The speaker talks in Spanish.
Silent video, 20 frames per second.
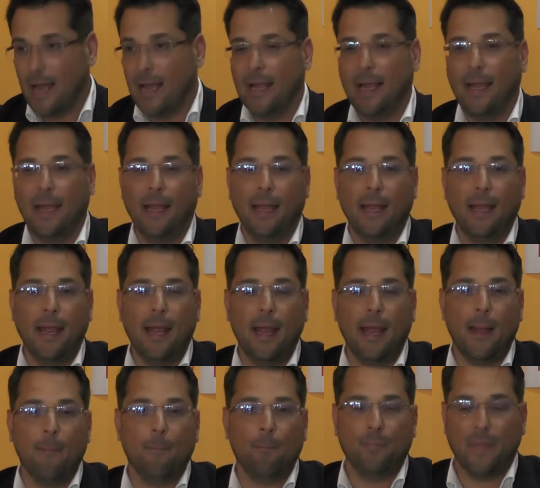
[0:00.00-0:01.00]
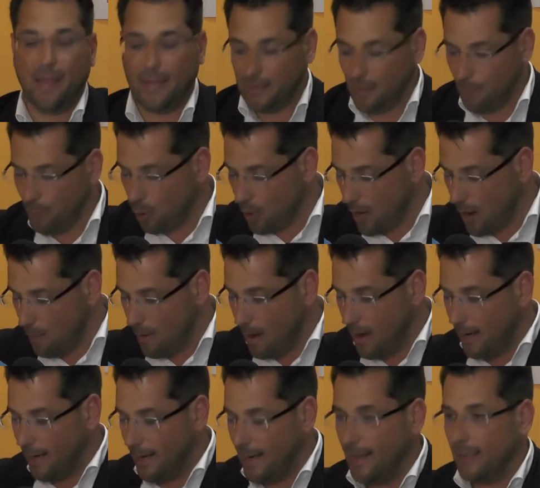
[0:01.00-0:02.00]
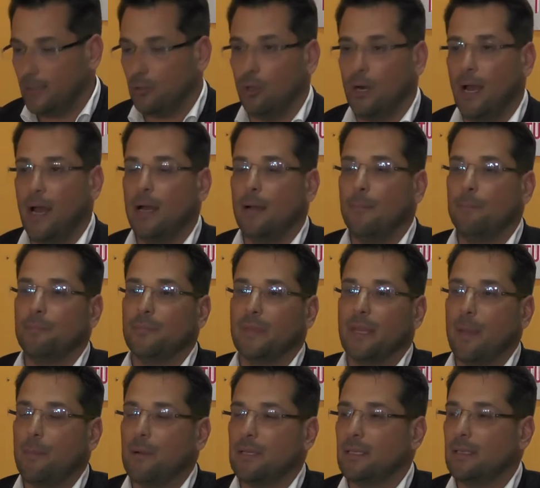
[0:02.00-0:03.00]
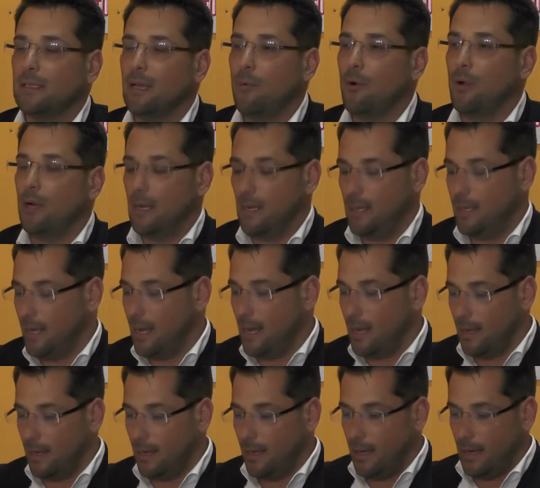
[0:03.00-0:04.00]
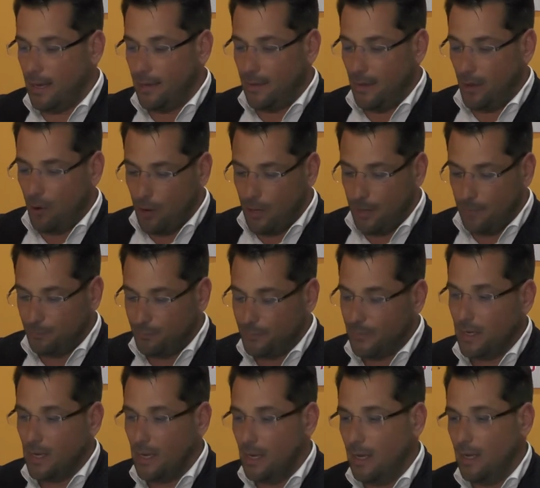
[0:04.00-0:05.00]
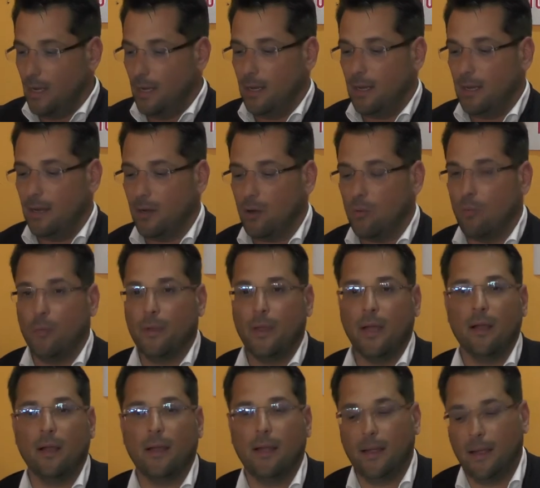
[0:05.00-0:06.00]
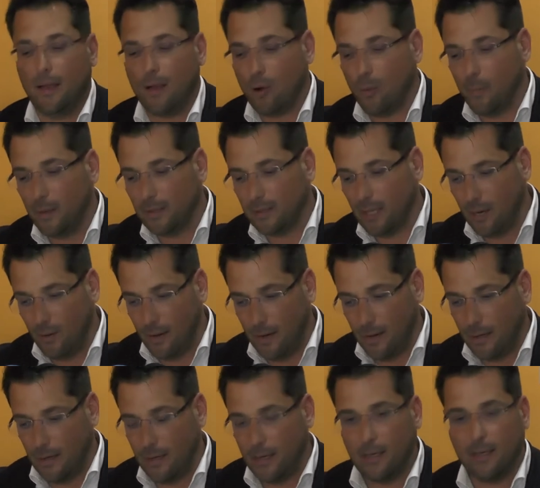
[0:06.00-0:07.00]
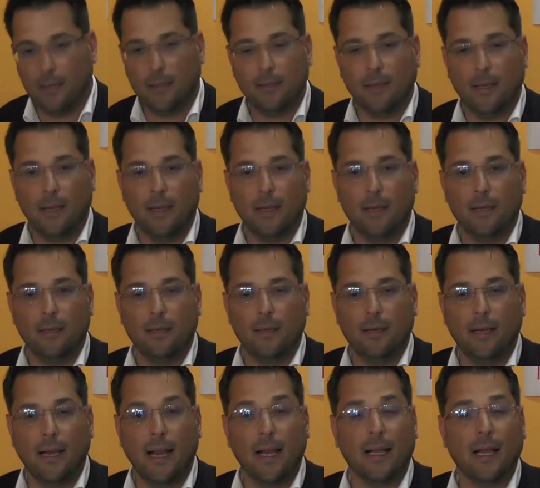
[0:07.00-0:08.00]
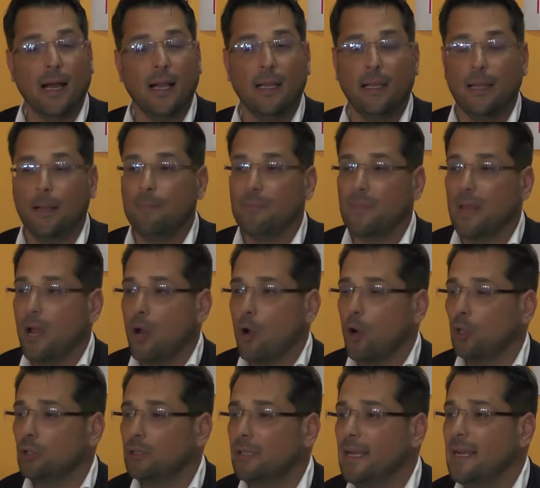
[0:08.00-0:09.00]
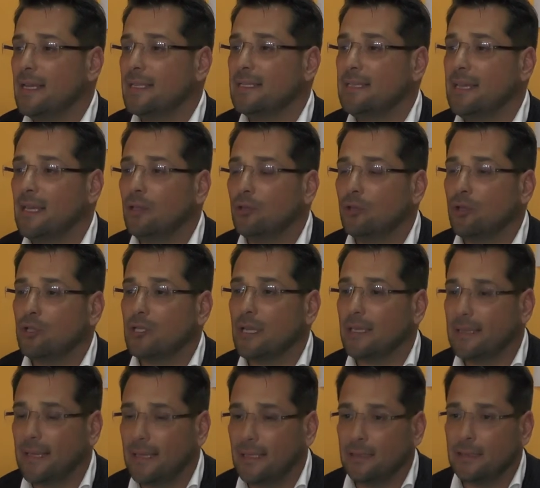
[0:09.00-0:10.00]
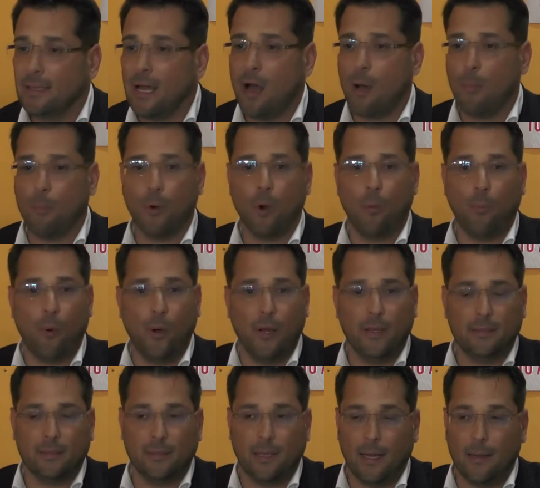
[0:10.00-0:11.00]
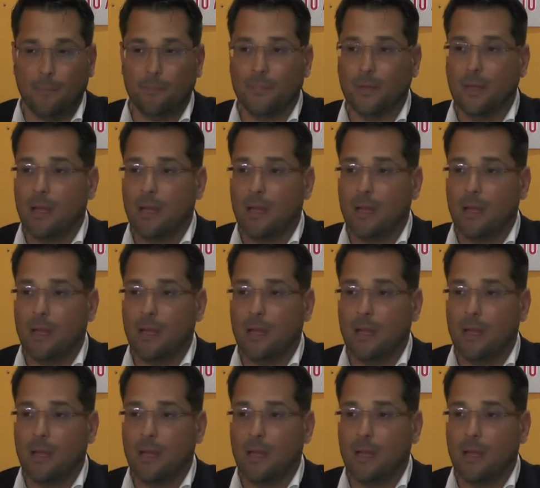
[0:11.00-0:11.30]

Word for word: Eh, este programa electoral que presentamos en el día de hoy, como bien comentaba el, alcalde, contiene 170 propuestas